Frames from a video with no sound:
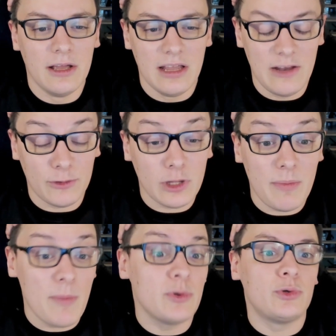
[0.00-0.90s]
il fatto che
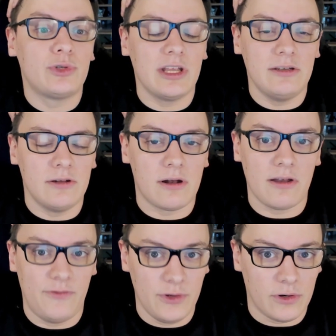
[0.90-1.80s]
abbia più sustain in
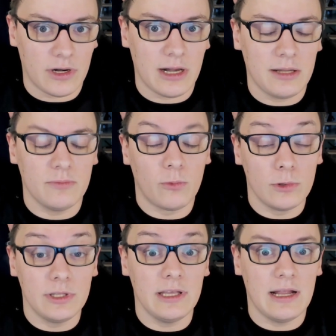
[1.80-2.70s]
early fiora
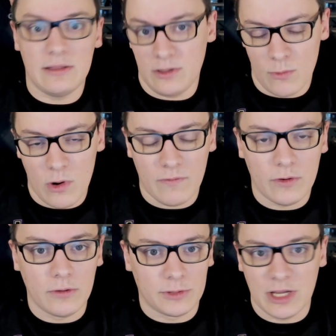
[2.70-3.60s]
vuol dire di
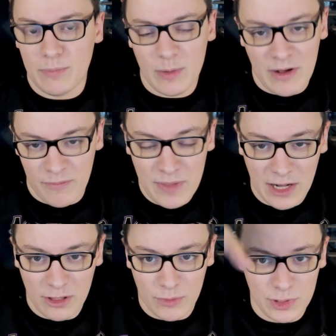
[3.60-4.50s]
nuovo sempre buff
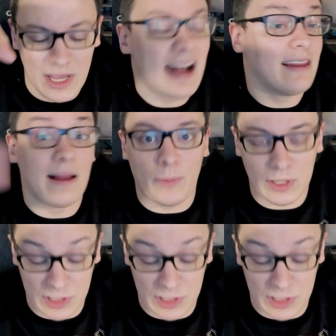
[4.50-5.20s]
mirato ai mondiali, la,